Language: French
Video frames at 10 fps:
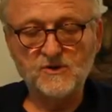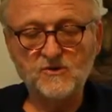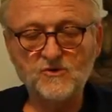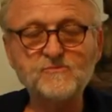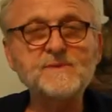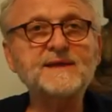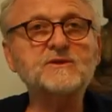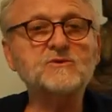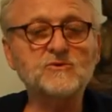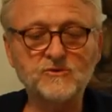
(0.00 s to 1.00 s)
Le
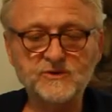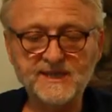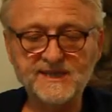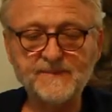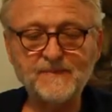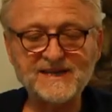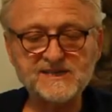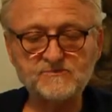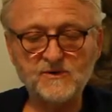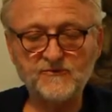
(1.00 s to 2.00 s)
maître des
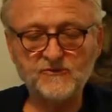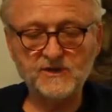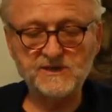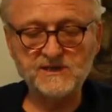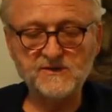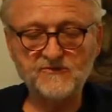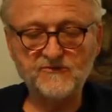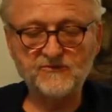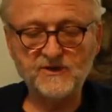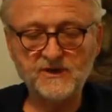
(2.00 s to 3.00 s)
déplacements
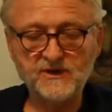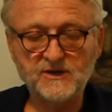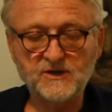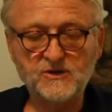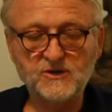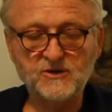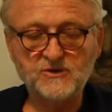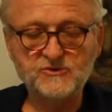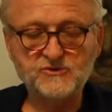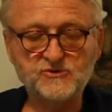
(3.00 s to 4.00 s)
furtifs,
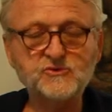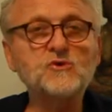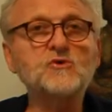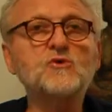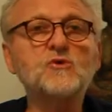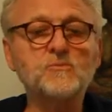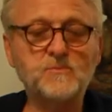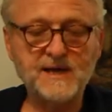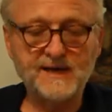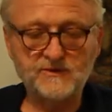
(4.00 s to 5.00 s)
sur l'eau
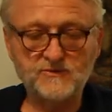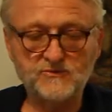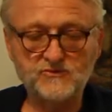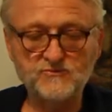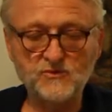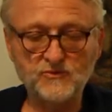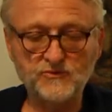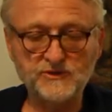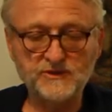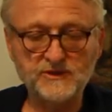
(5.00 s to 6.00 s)
plate du
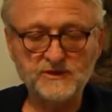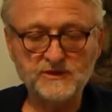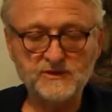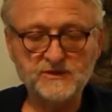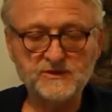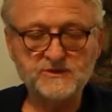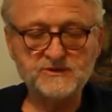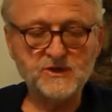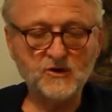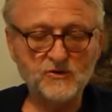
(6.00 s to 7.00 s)
monde,
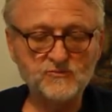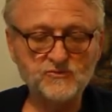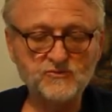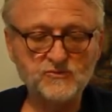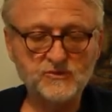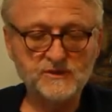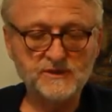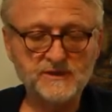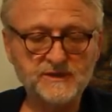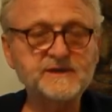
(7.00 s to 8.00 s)
sans remous
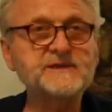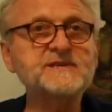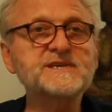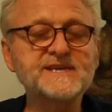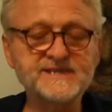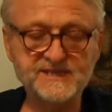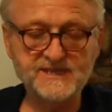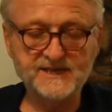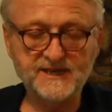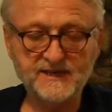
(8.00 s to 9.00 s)
ni
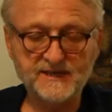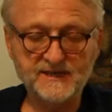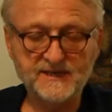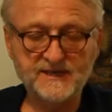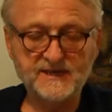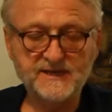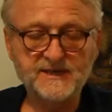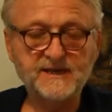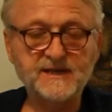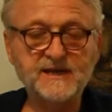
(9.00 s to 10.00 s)
désir,
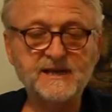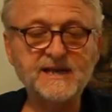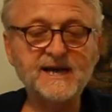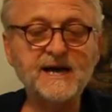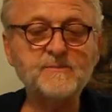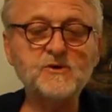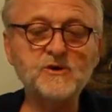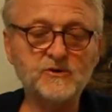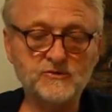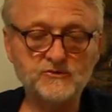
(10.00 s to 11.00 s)
les
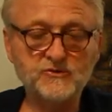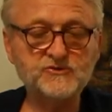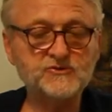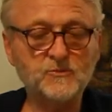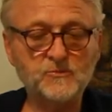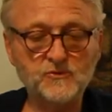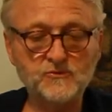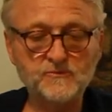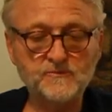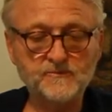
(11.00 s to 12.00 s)
rameurs ne sont plus.